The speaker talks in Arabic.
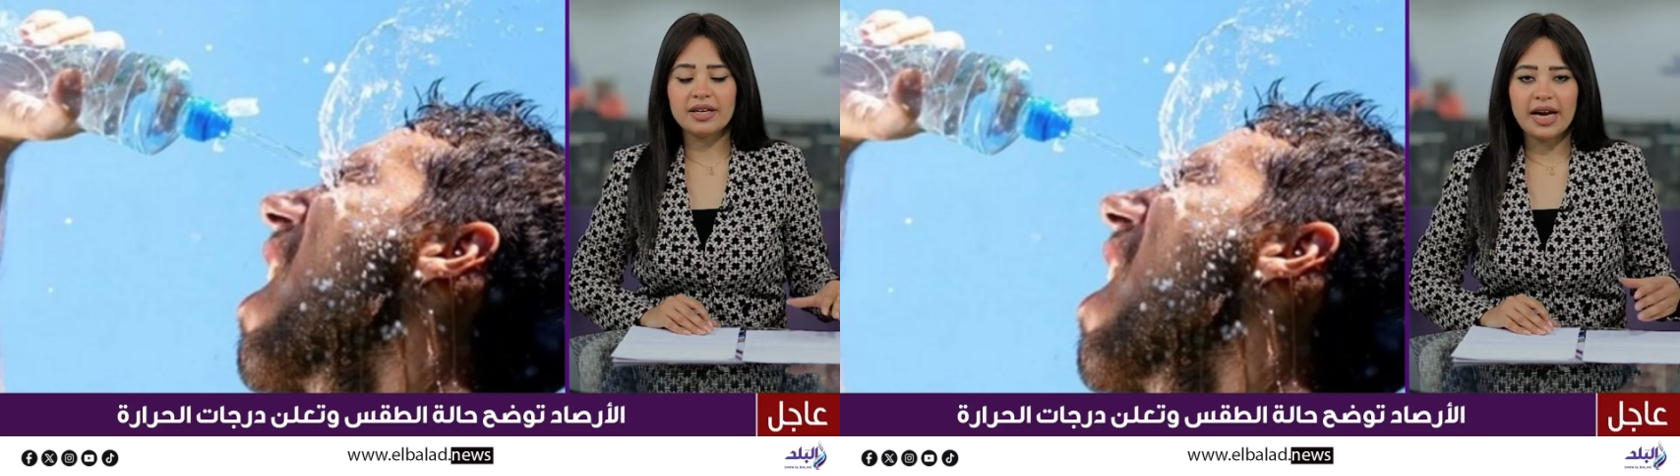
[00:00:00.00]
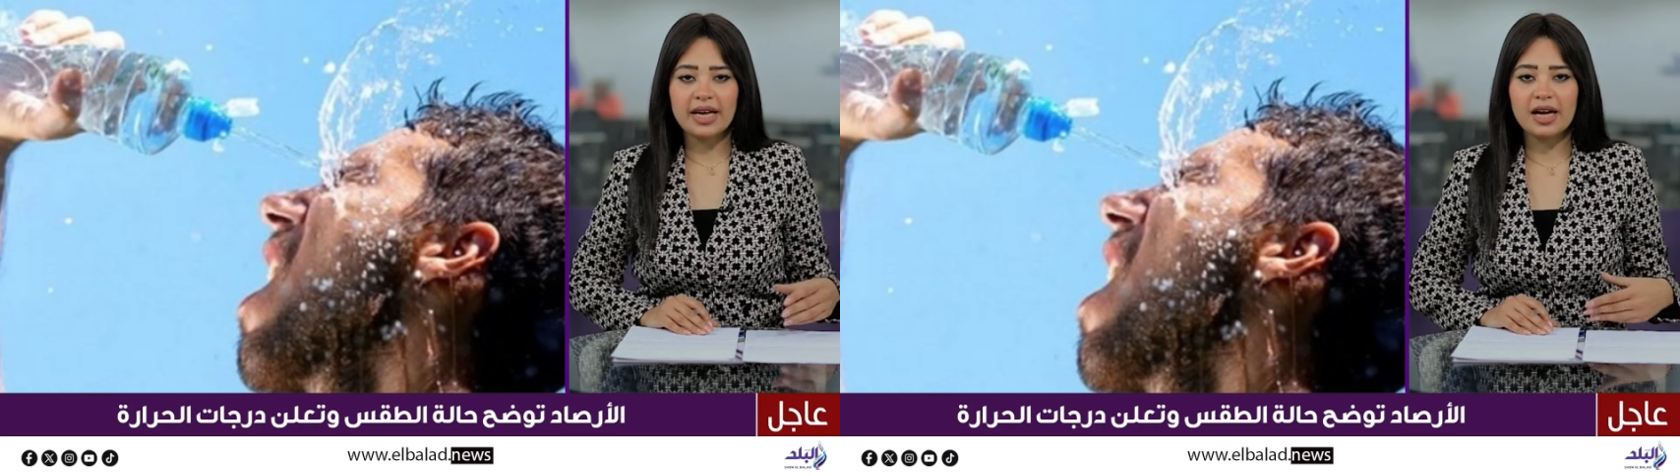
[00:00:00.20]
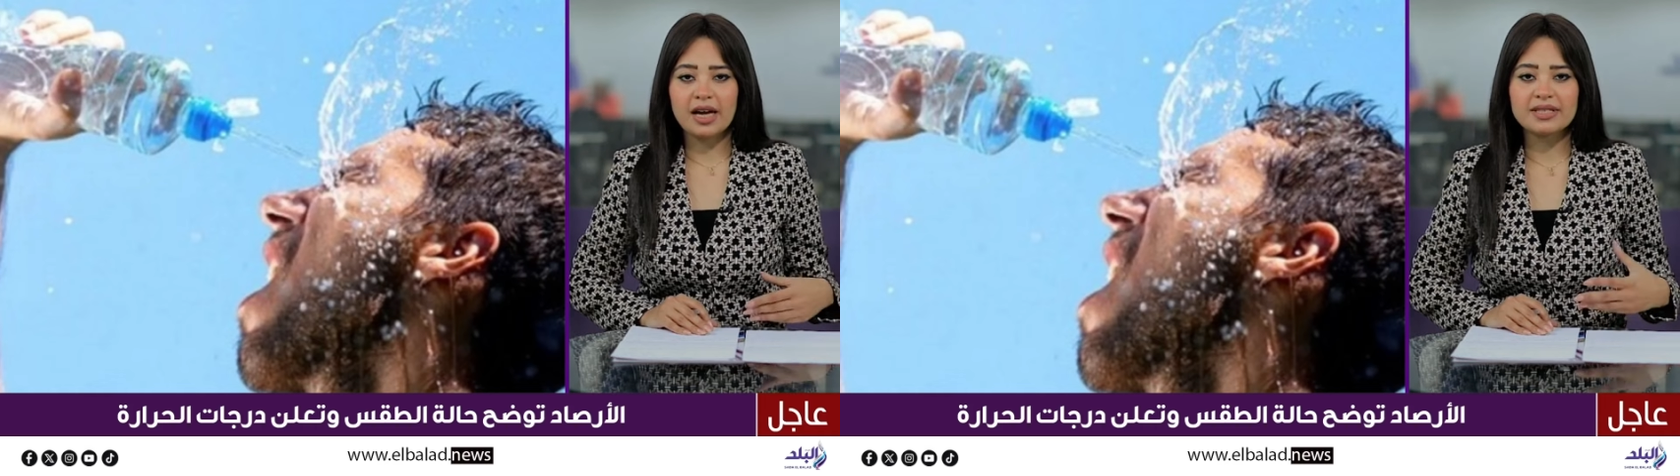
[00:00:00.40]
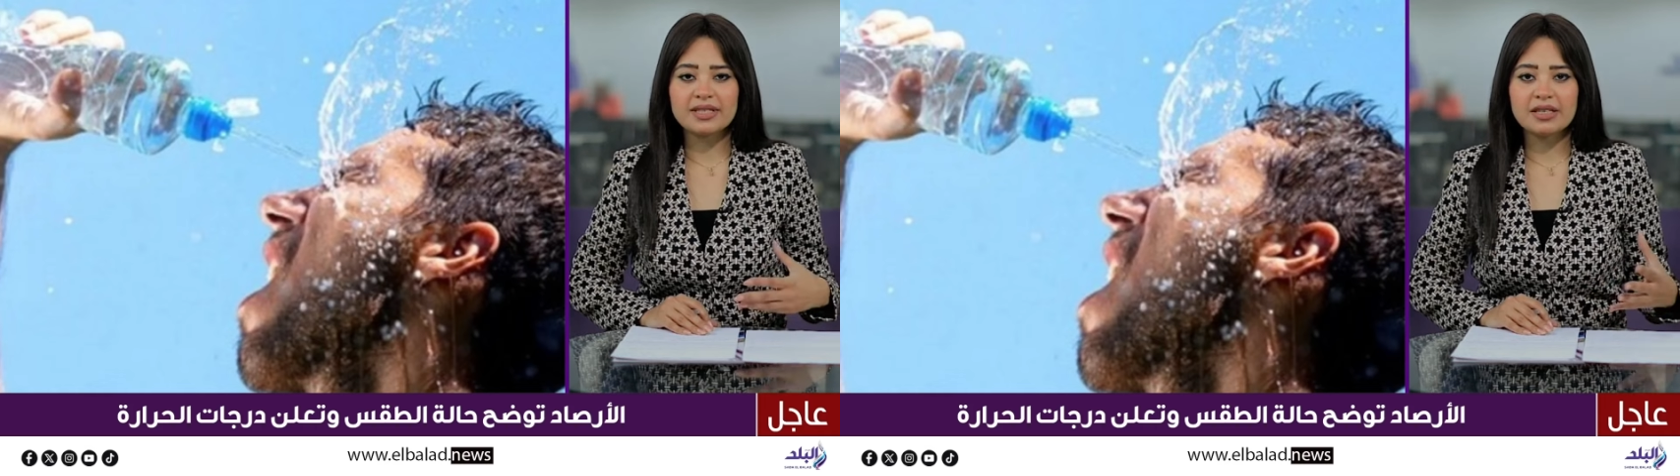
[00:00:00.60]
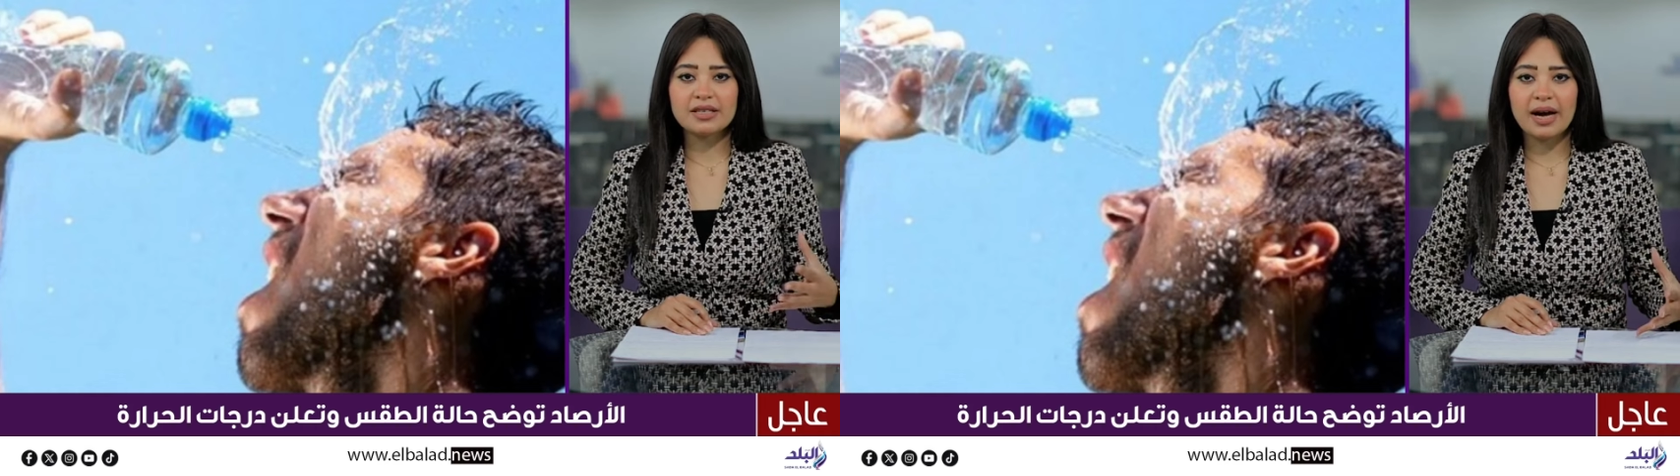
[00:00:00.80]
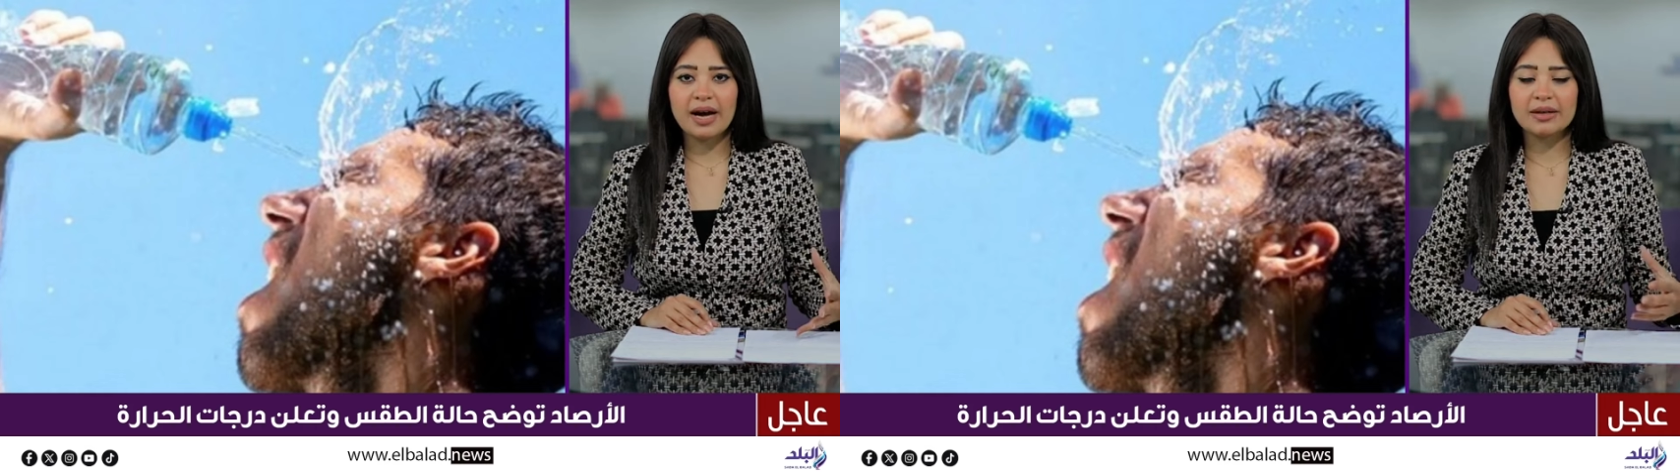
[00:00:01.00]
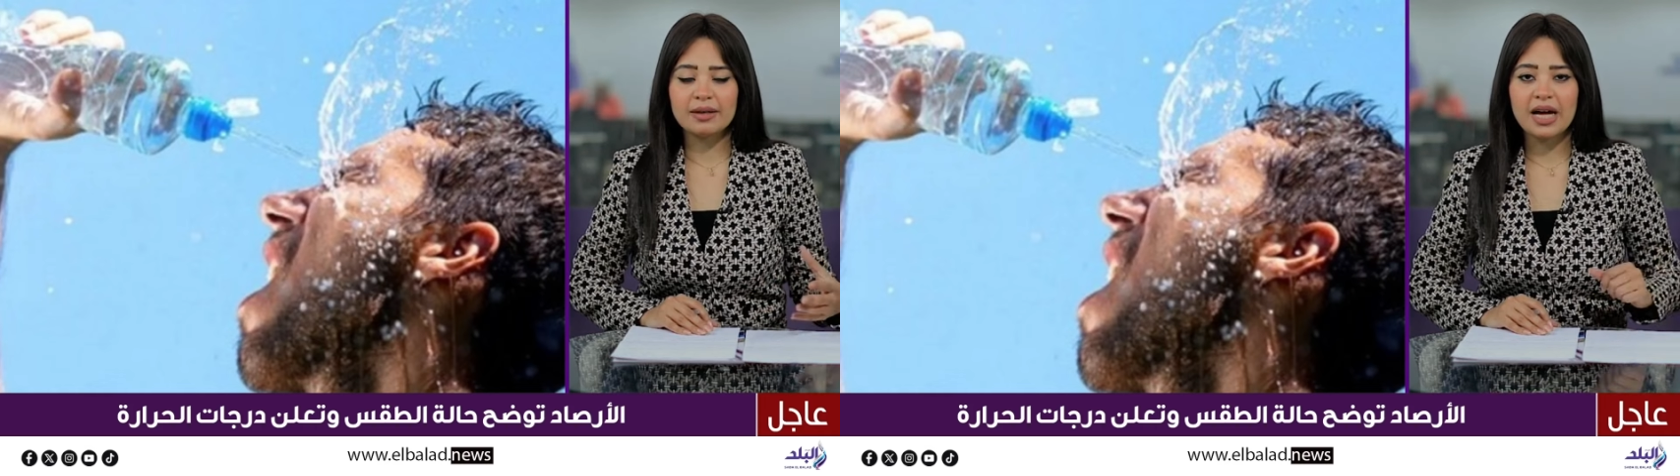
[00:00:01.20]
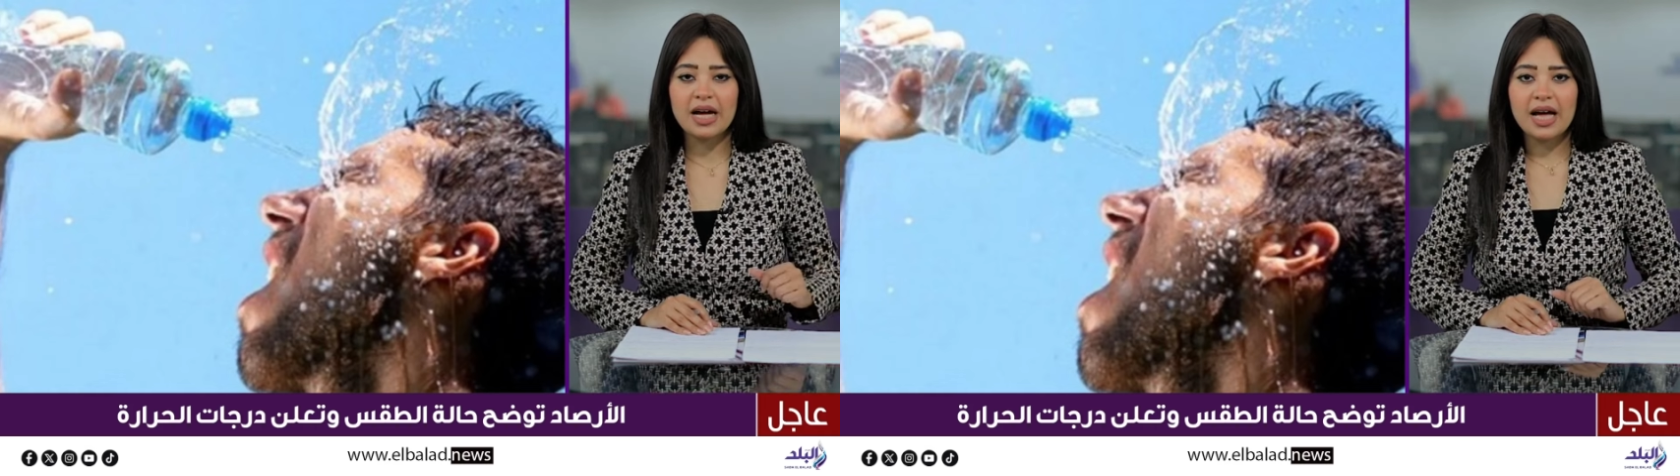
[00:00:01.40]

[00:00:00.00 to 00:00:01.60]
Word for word: رياح الخمسين بعدما